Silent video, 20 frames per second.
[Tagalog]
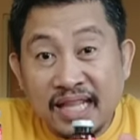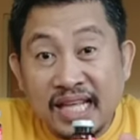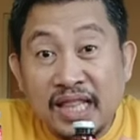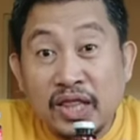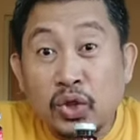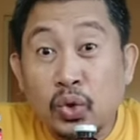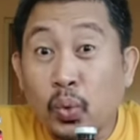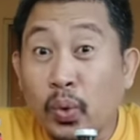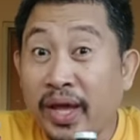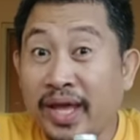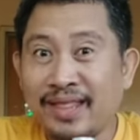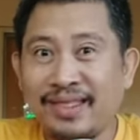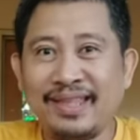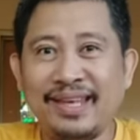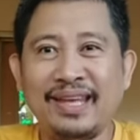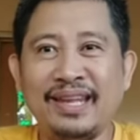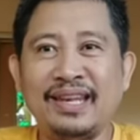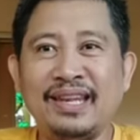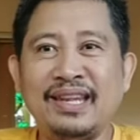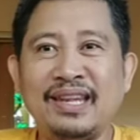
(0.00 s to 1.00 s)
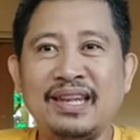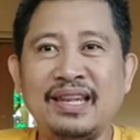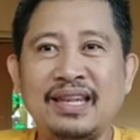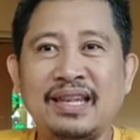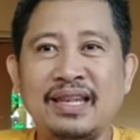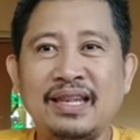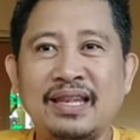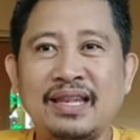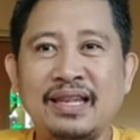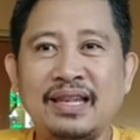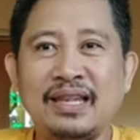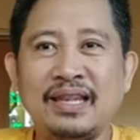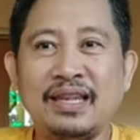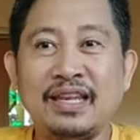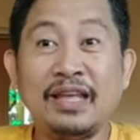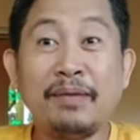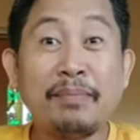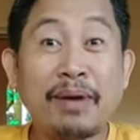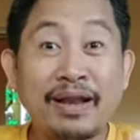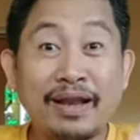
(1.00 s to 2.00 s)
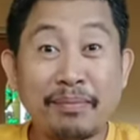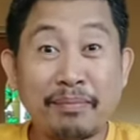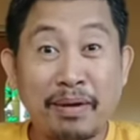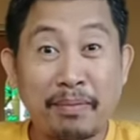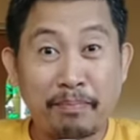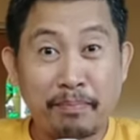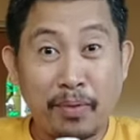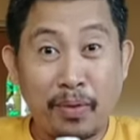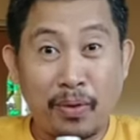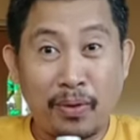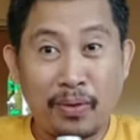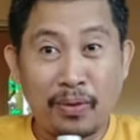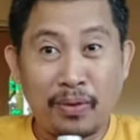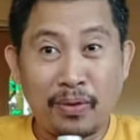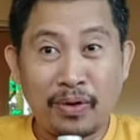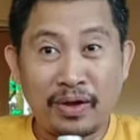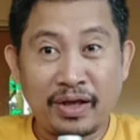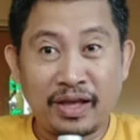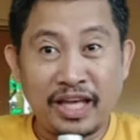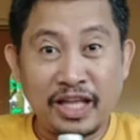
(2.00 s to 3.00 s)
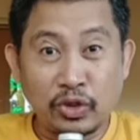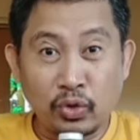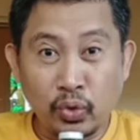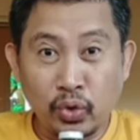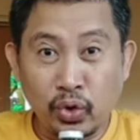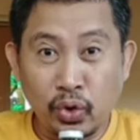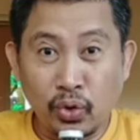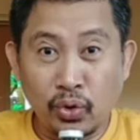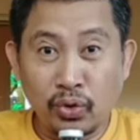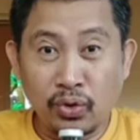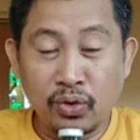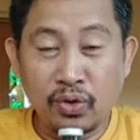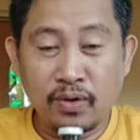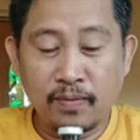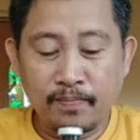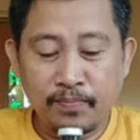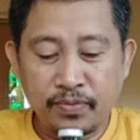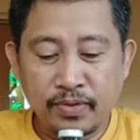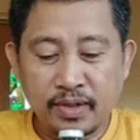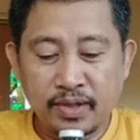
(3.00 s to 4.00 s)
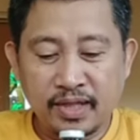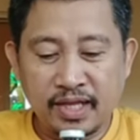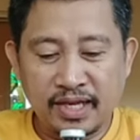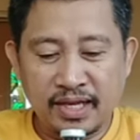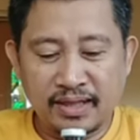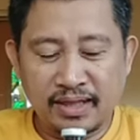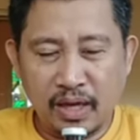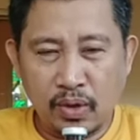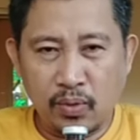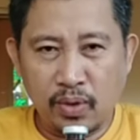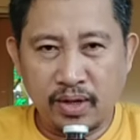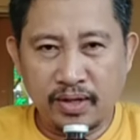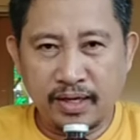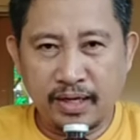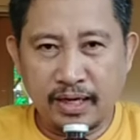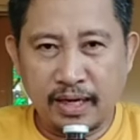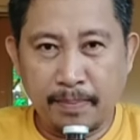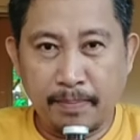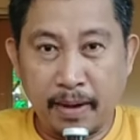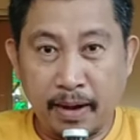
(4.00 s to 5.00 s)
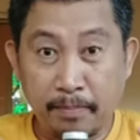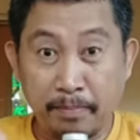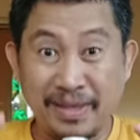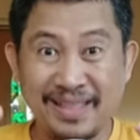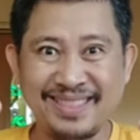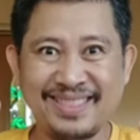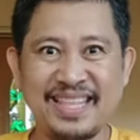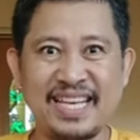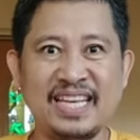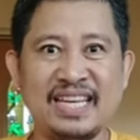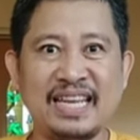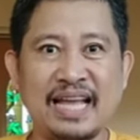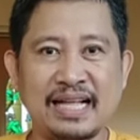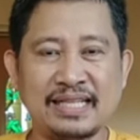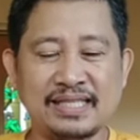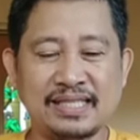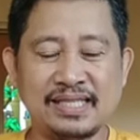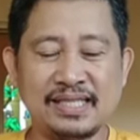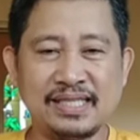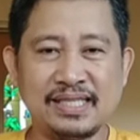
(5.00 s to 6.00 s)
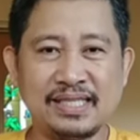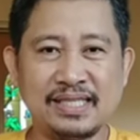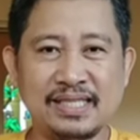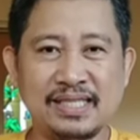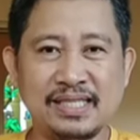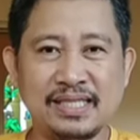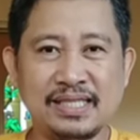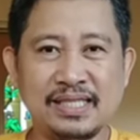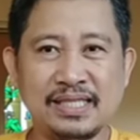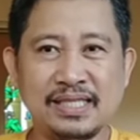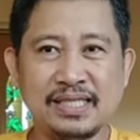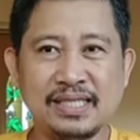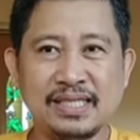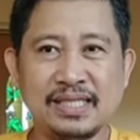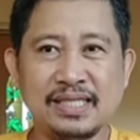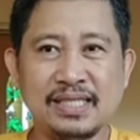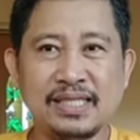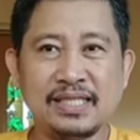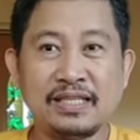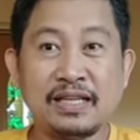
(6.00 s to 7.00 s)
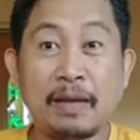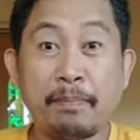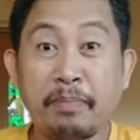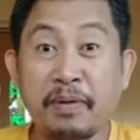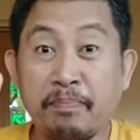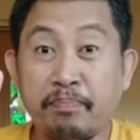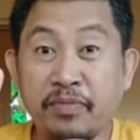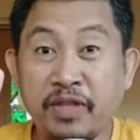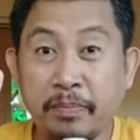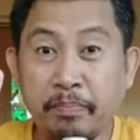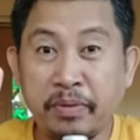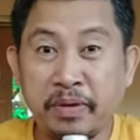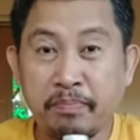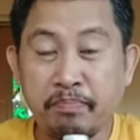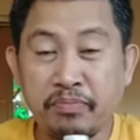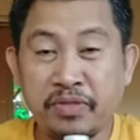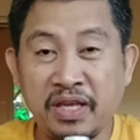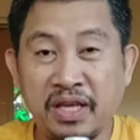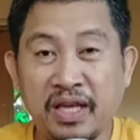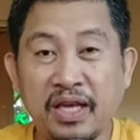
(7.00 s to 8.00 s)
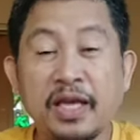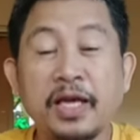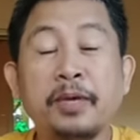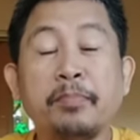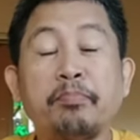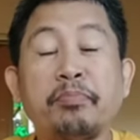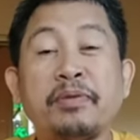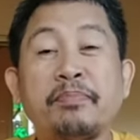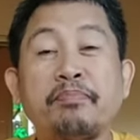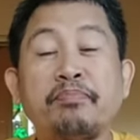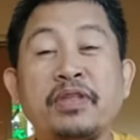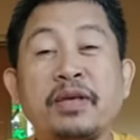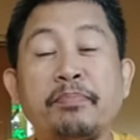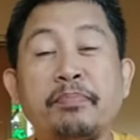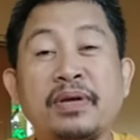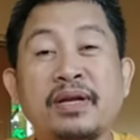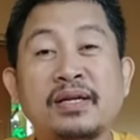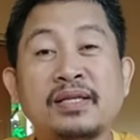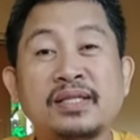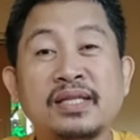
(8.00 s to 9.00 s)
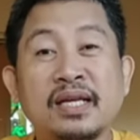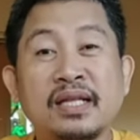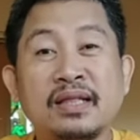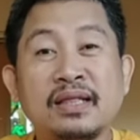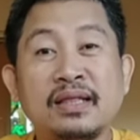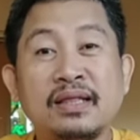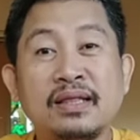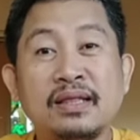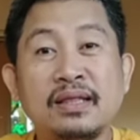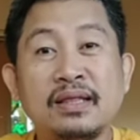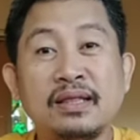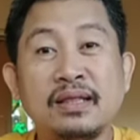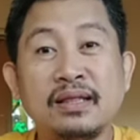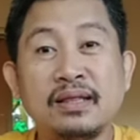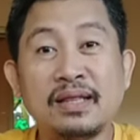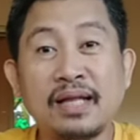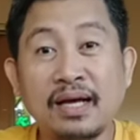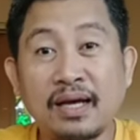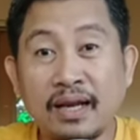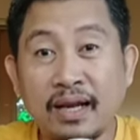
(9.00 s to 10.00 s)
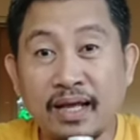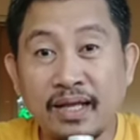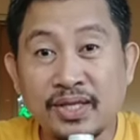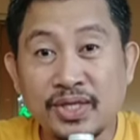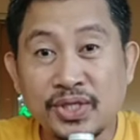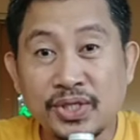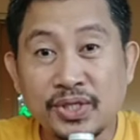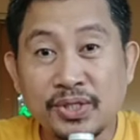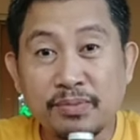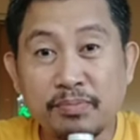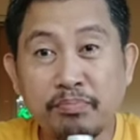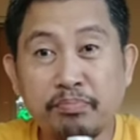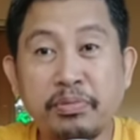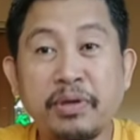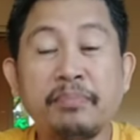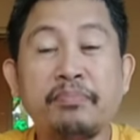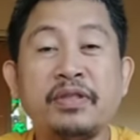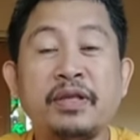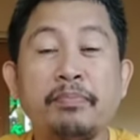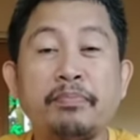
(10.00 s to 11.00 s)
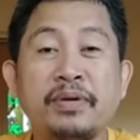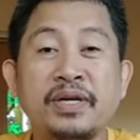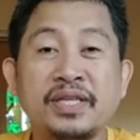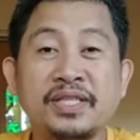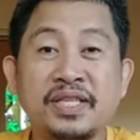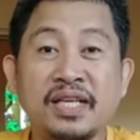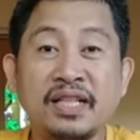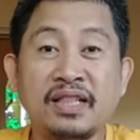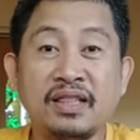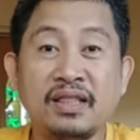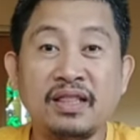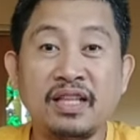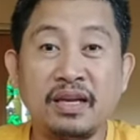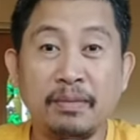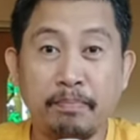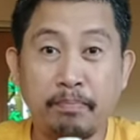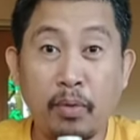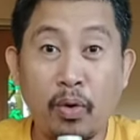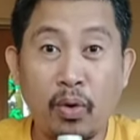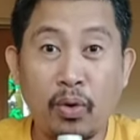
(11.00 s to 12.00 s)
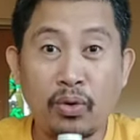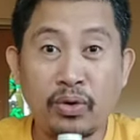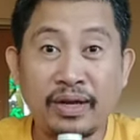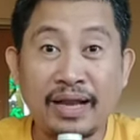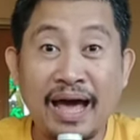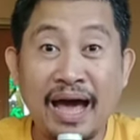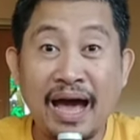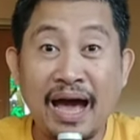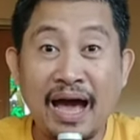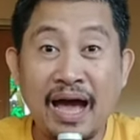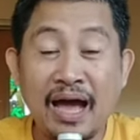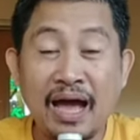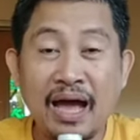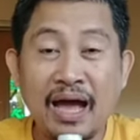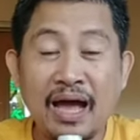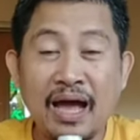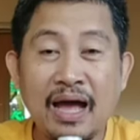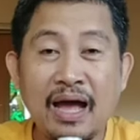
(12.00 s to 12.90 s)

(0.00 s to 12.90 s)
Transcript: 10 to 18, iba naman po. Ito yung tinatawag nila pang maintenance na 50-50. 50%, -50. 50 na 50 50% din po na